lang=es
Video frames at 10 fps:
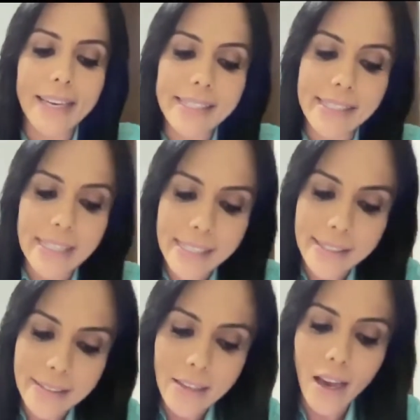
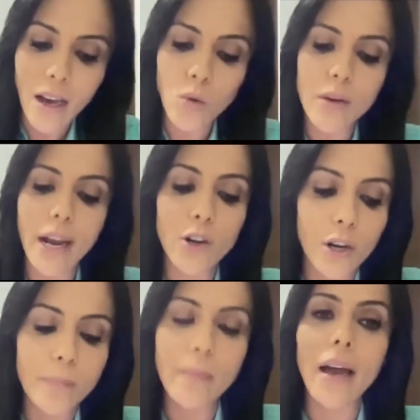existía una
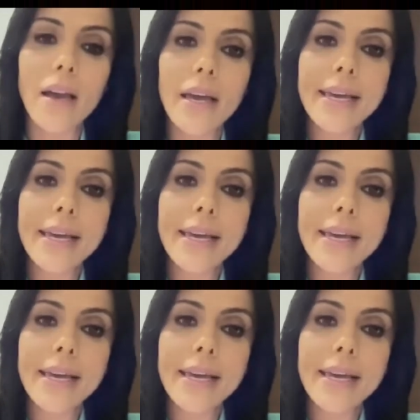norma